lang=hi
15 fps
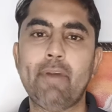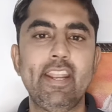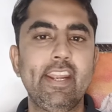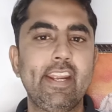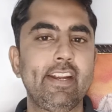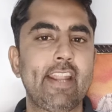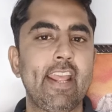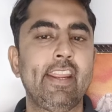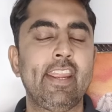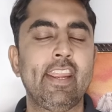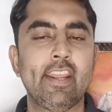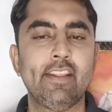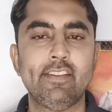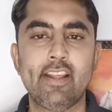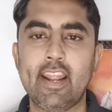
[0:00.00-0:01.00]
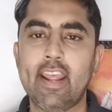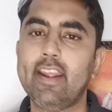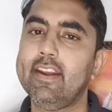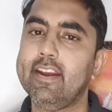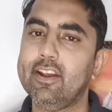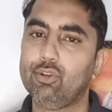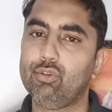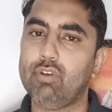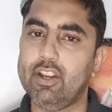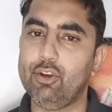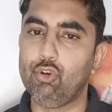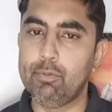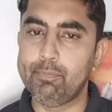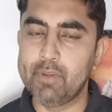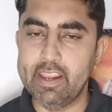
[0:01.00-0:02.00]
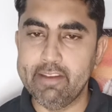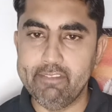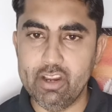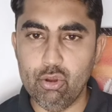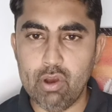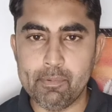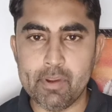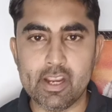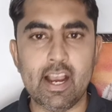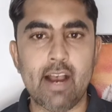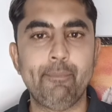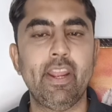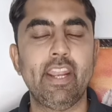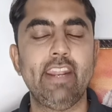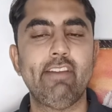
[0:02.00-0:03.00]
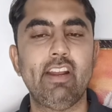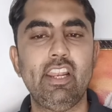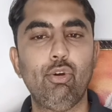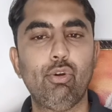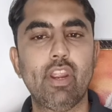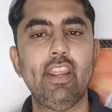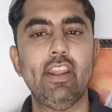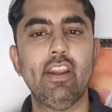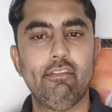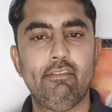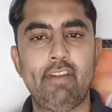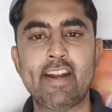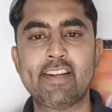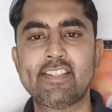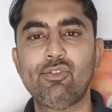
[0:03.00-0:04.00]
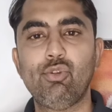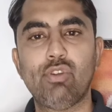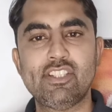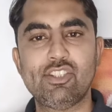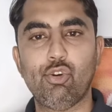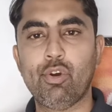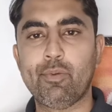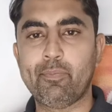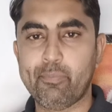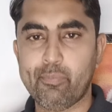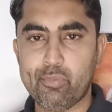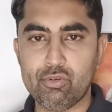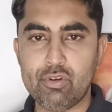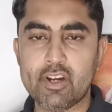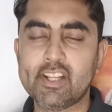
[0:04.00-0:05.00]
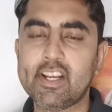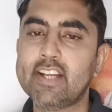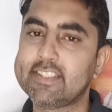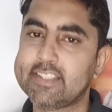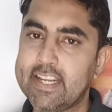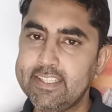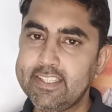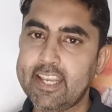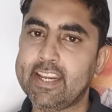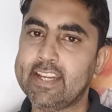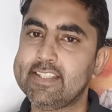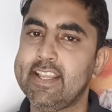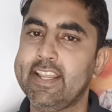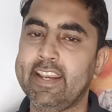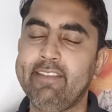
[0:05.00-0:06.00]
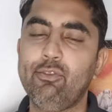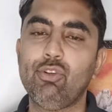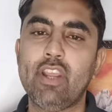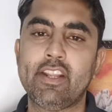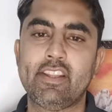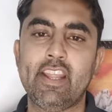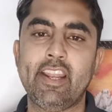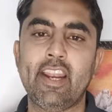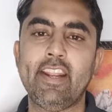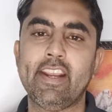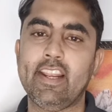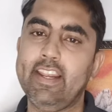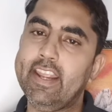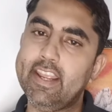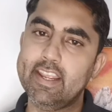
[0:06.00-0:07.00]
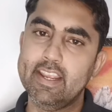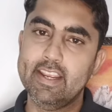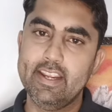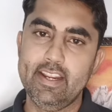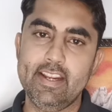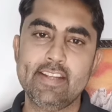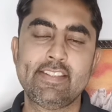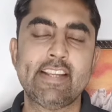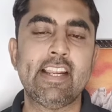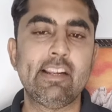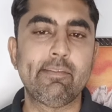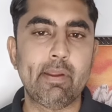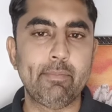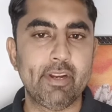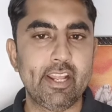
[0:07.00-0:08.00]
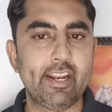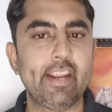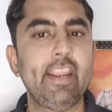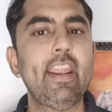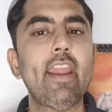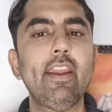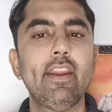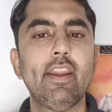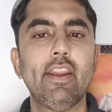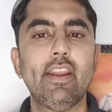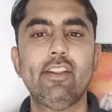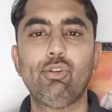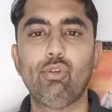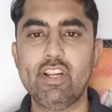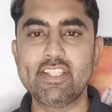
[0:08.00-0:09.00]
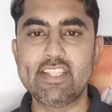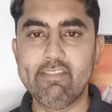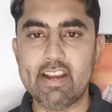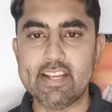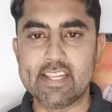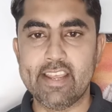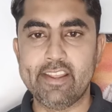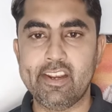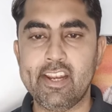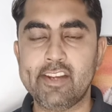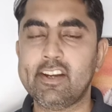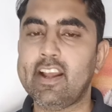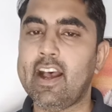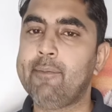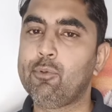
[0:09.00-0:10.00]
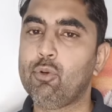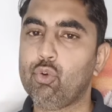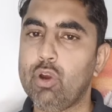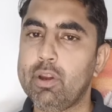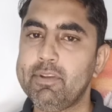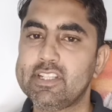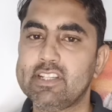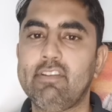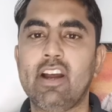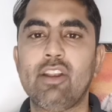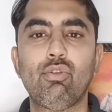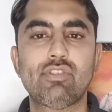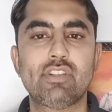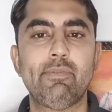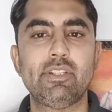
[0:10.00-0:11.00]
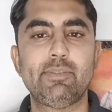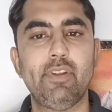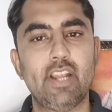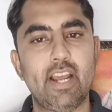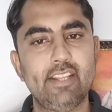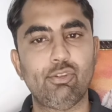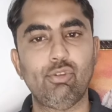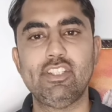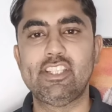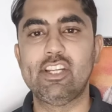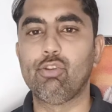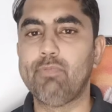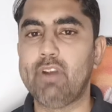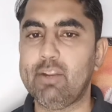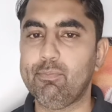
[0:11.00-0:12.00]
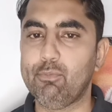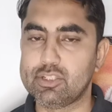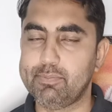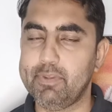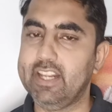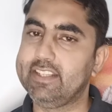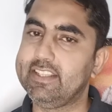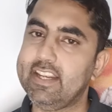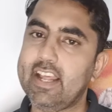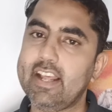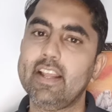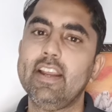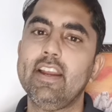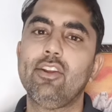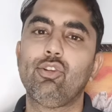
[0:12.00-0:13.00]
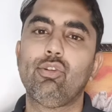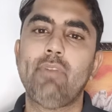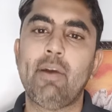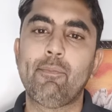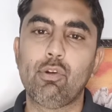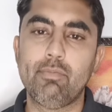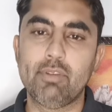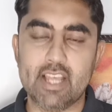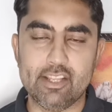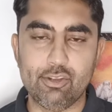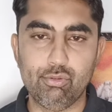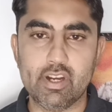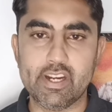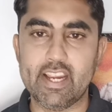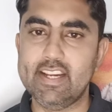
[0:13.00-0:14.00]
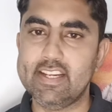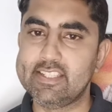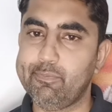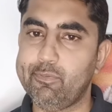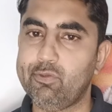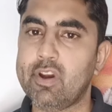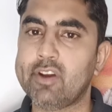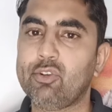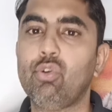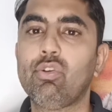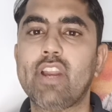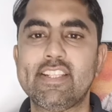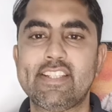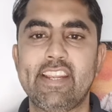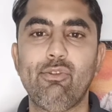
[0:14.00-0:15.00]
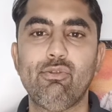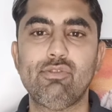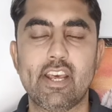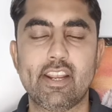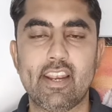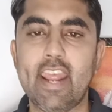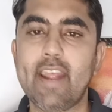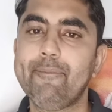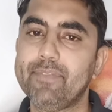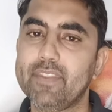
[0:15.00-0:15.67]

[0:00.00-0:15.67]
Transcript: पानी की टंकी के अंदर है तो आई होप कि ये वीडियो आपके काम में आने वाली होगी फैक्ट्स नॉलेज और प्रोडक्ट का सही तरीके से रिव्यू देखते रहने के लिए इस चैनल पर बने रही हैं तो इस डिवाइस के रिलेटेड आपको कोई भी सवाल हो समझ में ना आए तो नीचे कमेंट बॉक्स में लिख देना तो मैं आपको बता दूंगा कि इस प्रोडक्ट को कैसे यूज़ करना है